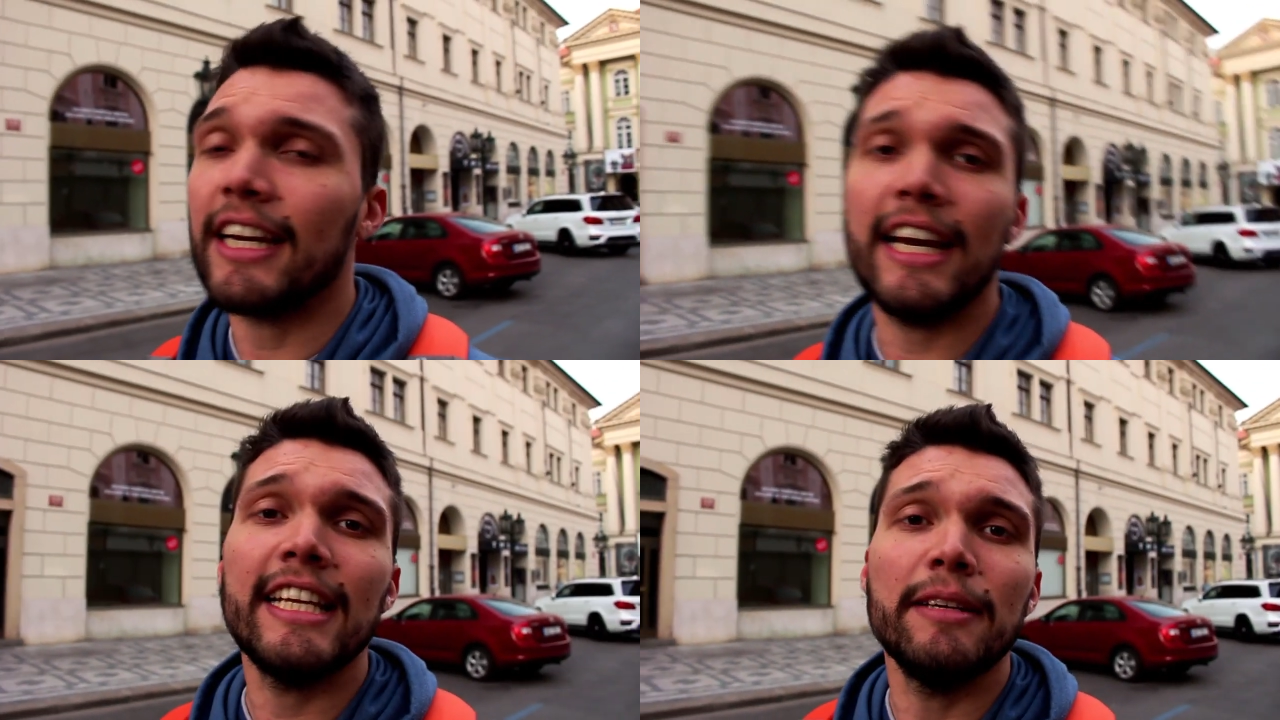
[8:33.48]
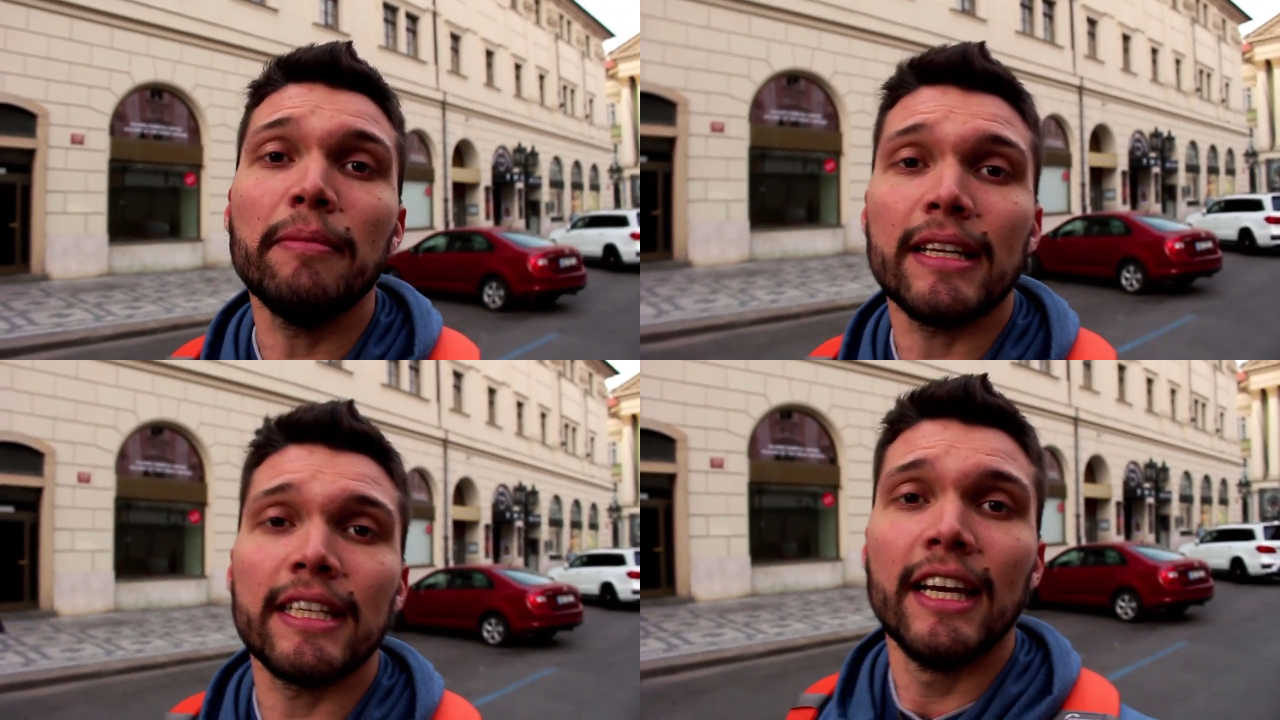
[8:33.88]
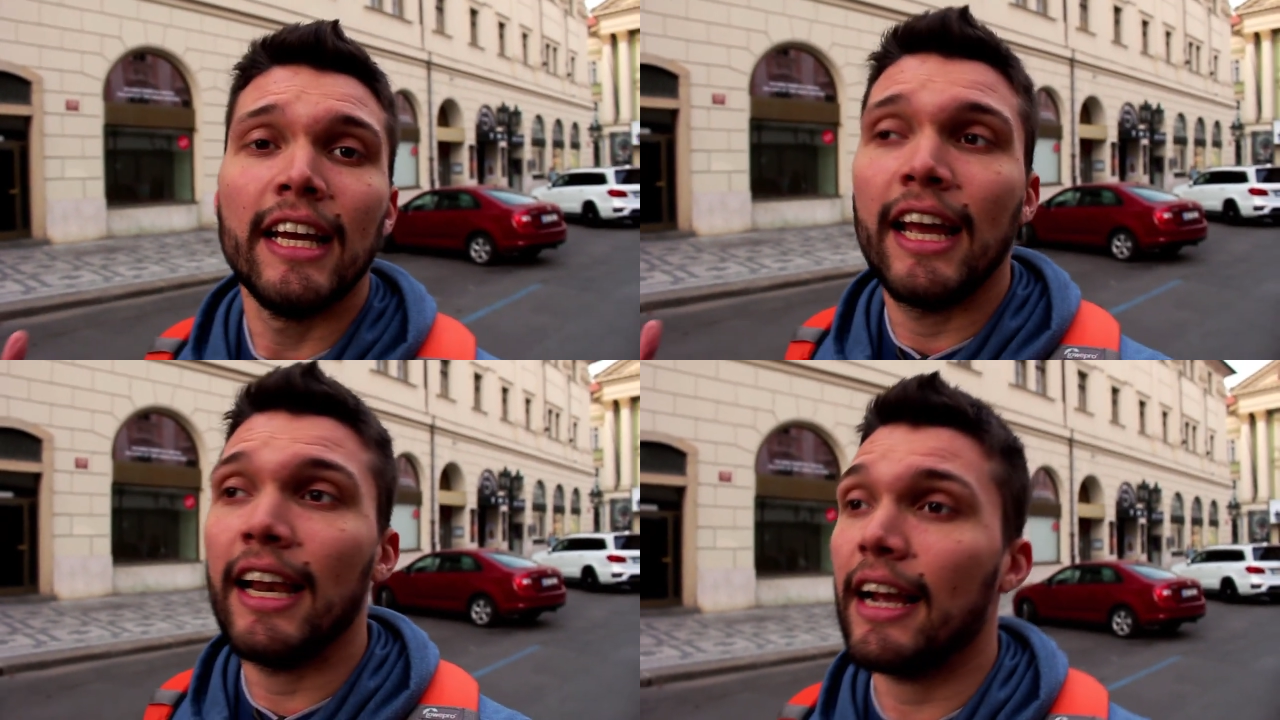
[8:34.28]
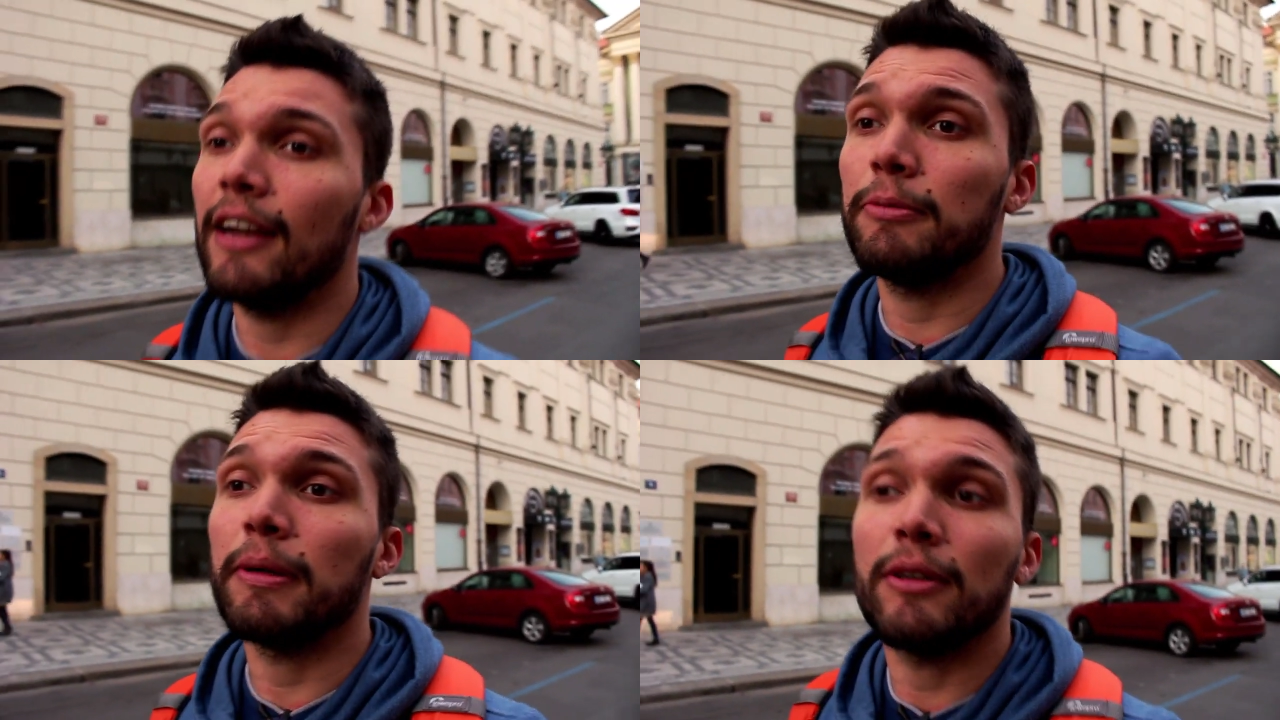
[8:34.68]
rarísimas en las que
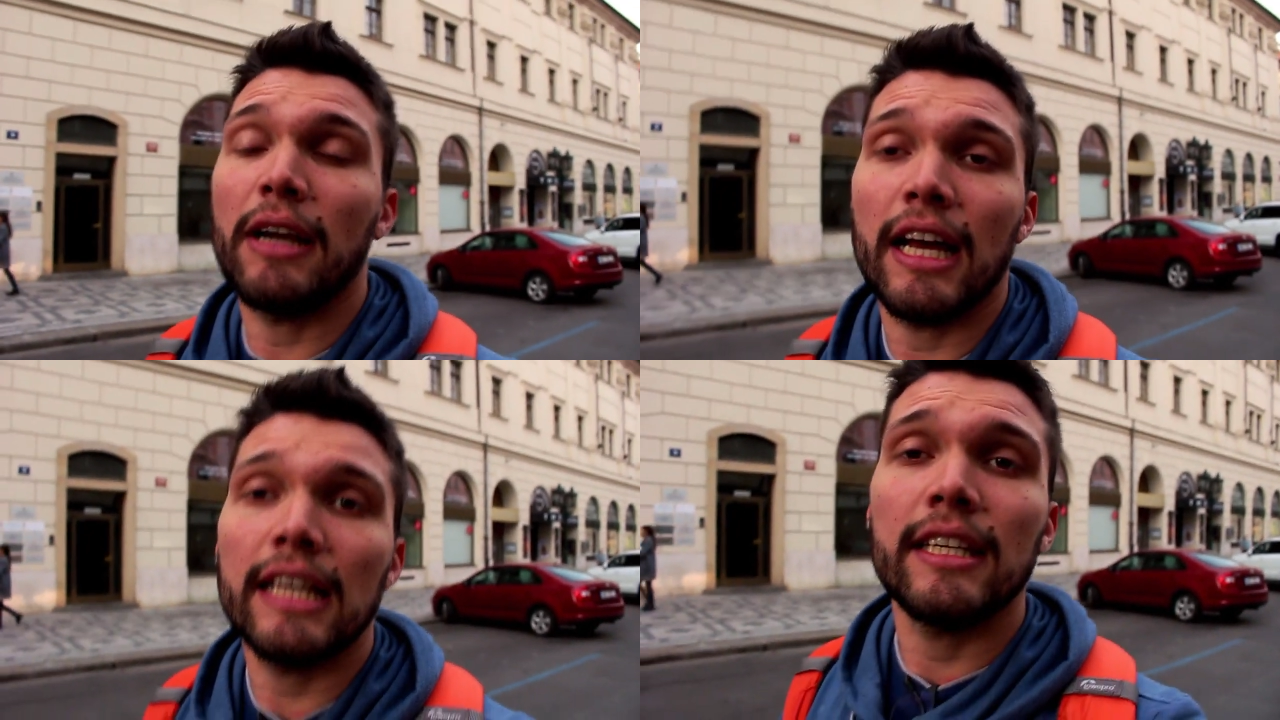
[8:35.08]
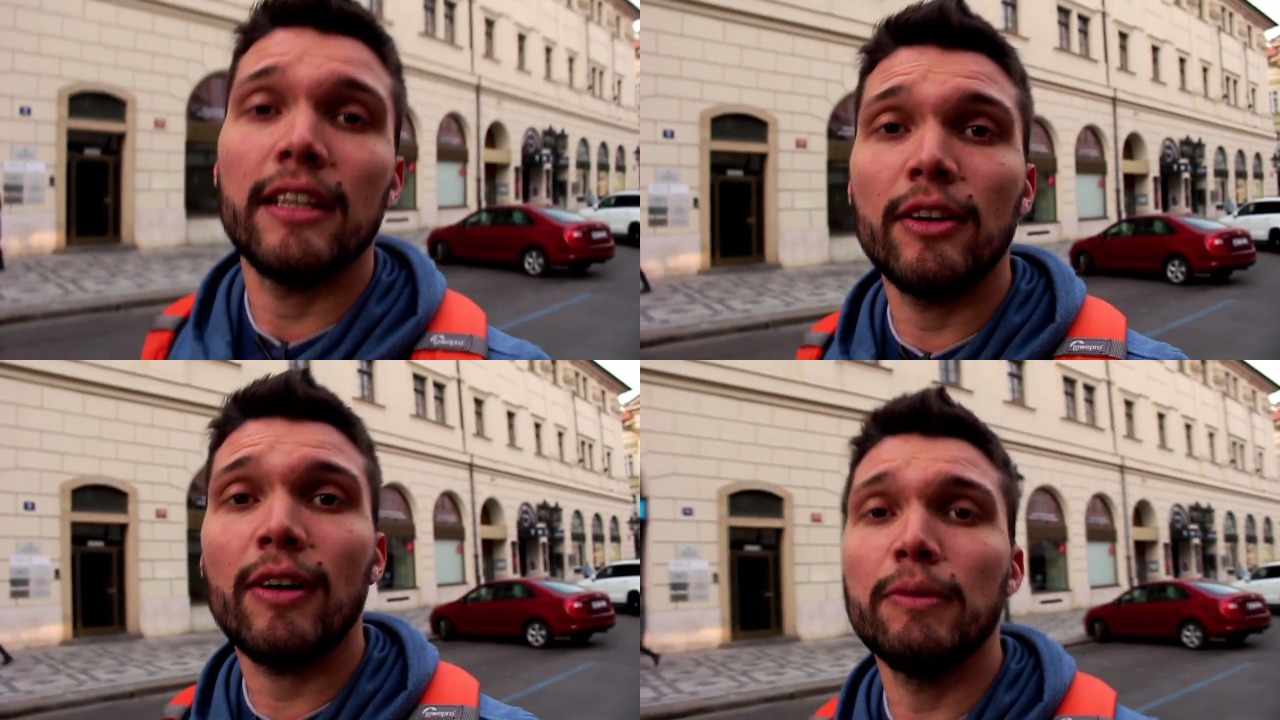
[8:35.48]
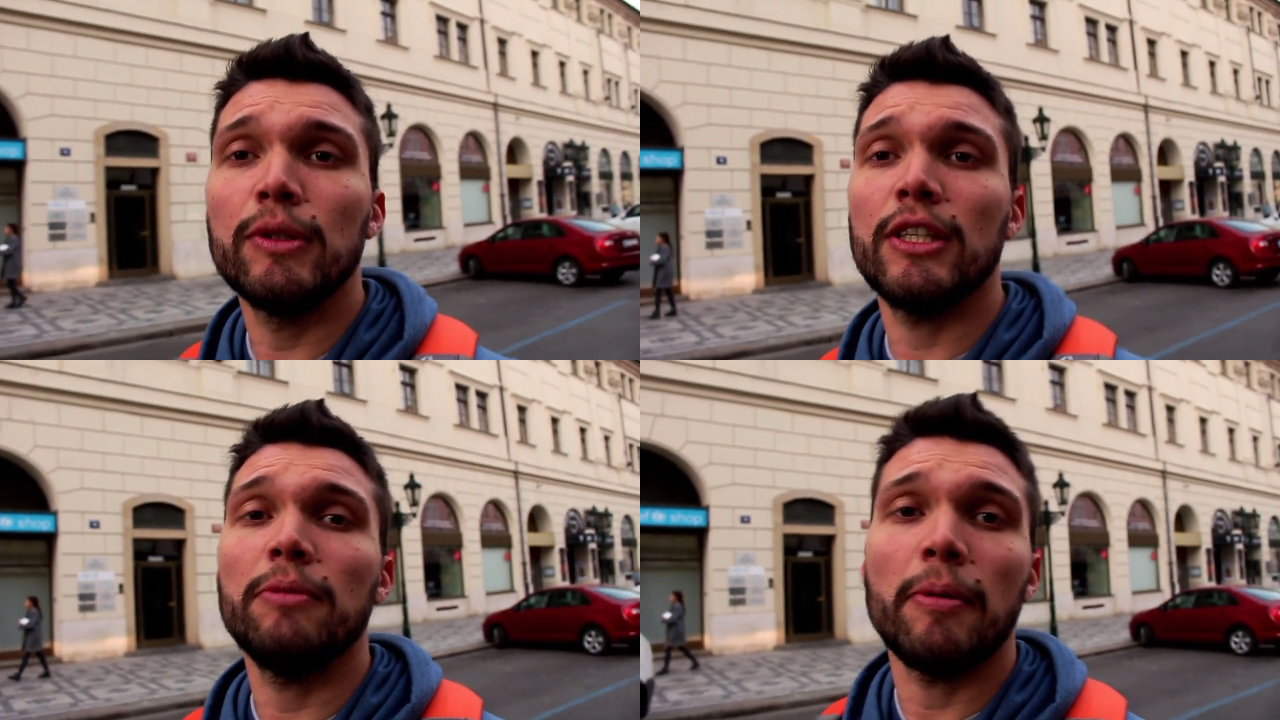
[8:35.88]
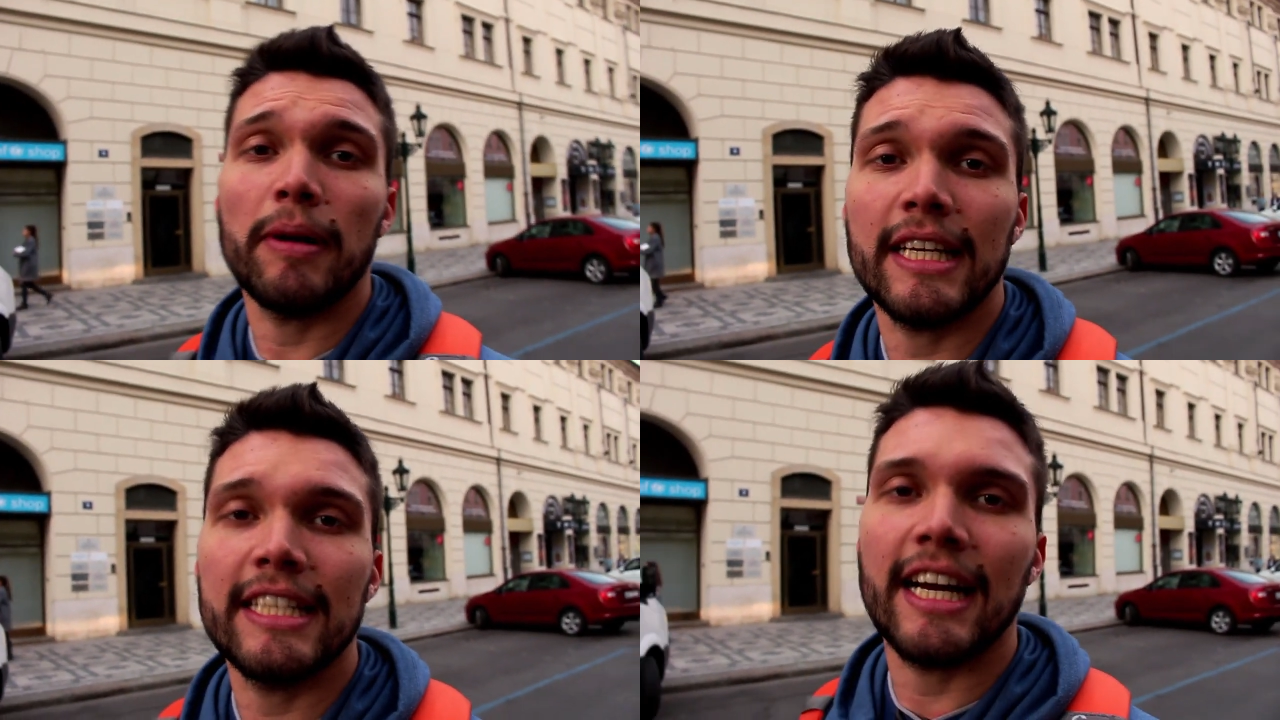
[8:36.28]
los personajes no van muchísimo
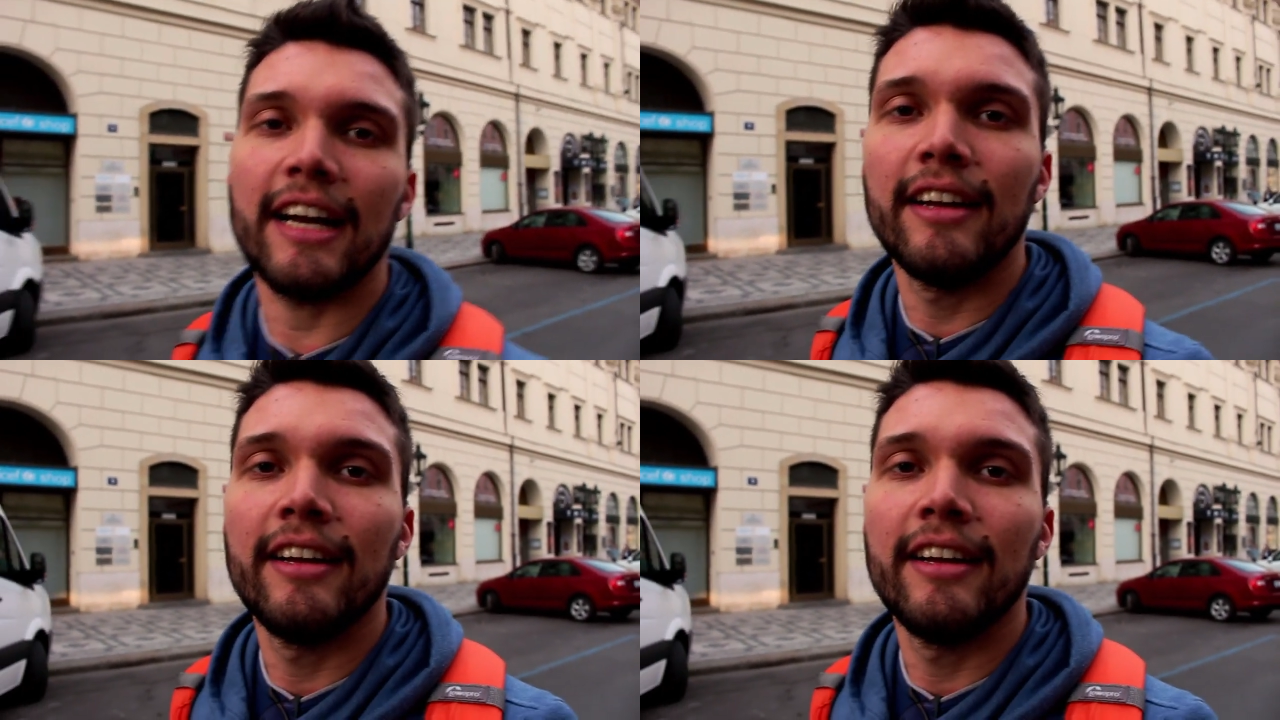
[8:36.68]
más allá